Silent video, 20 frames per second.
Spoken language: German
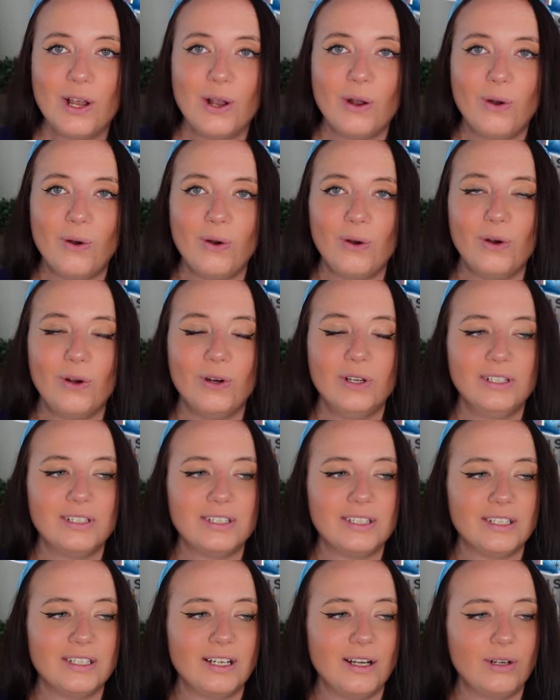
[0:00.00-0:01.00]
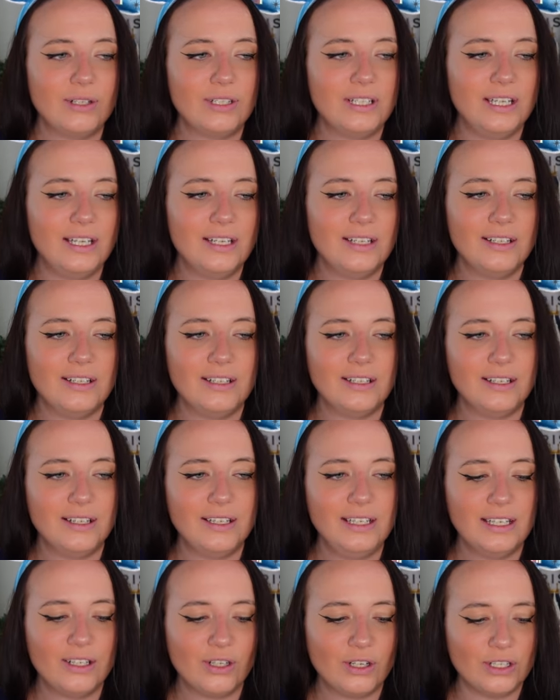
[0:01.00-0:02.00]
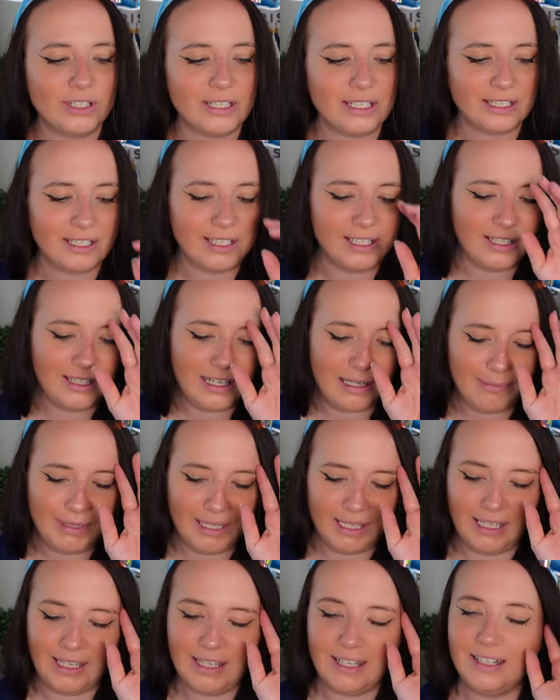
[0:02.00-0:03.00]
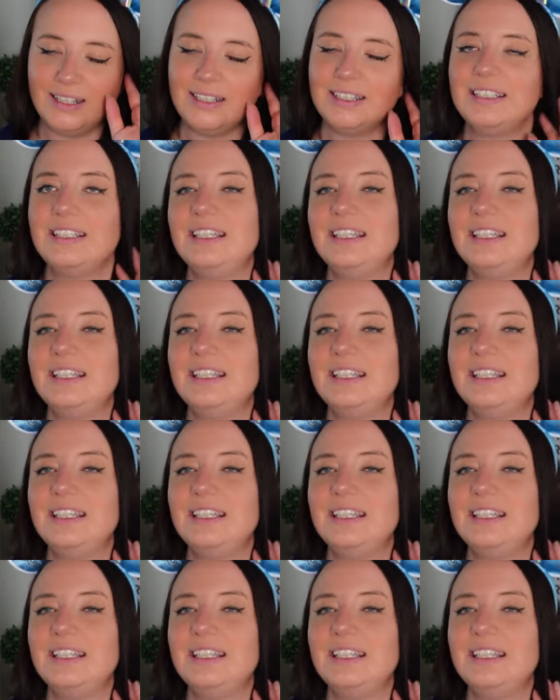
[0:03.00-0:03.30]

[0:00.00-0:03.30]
und äh, auch den, äh, ihren Kontakt in Amerika,